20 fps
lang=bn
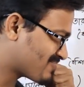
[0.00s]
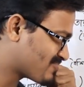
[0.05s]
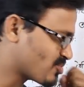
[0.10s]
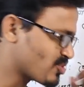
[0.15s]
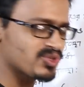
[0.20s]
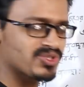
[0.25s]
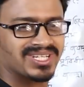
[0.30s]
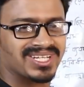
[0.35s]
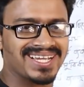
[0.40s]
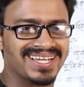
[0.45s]

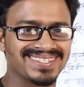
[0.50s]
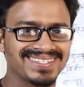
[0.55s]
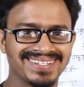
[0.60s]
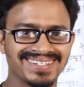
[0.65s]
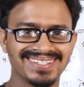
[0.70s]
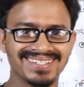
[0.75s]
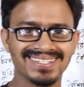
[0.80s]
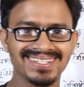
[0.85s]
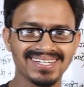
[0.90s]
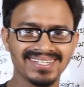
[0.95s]
মোস্ট
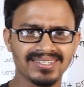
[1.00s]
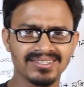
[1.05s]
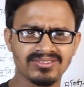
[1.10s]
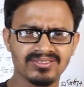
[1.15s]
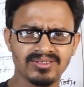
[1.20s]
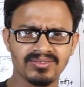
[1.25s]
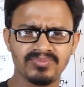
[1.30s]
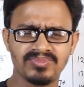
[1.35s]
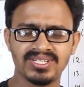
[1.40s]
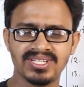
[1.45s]
এক্সাইটিং একটা
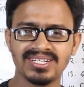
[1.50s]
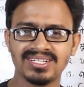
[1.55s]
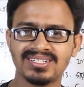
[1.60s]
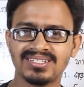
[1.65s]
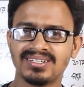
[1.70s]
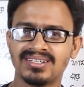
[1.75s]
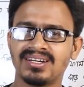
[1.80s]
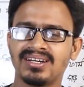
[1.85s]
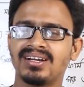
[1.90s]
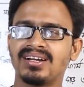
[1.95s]
সাবজেক্ট
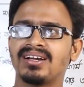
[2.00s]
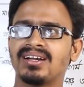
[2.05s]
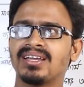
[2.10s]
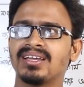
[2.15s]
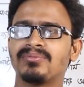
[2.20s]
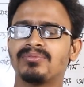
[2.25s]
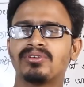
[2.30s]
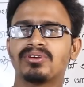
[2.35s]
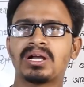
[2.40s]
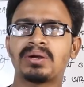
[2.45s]

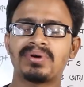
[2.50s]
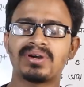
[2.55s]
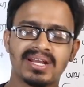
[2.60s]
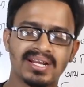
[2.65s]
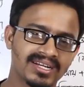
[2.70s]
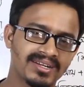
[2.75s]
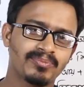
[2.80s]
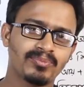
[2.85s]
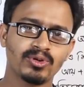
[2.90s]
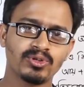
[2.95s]
এবং আমার
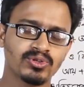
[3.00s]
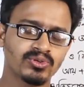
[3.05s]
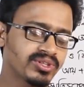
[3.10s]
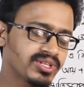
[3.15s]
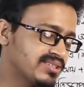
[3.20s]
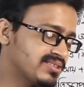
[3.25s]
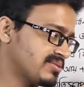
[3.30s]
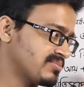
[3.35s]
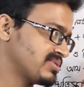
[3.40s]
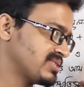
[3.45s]
একটা
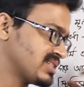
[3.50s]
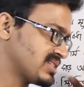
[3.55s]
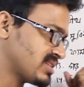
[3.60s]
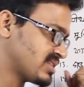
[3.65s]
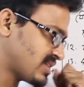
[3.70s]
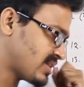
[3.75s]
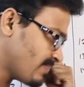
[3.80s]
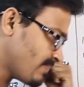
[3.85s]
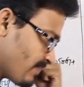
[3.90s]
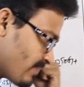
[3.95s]
পছন্দের সাবজেক্ট
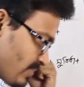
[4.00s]
এটা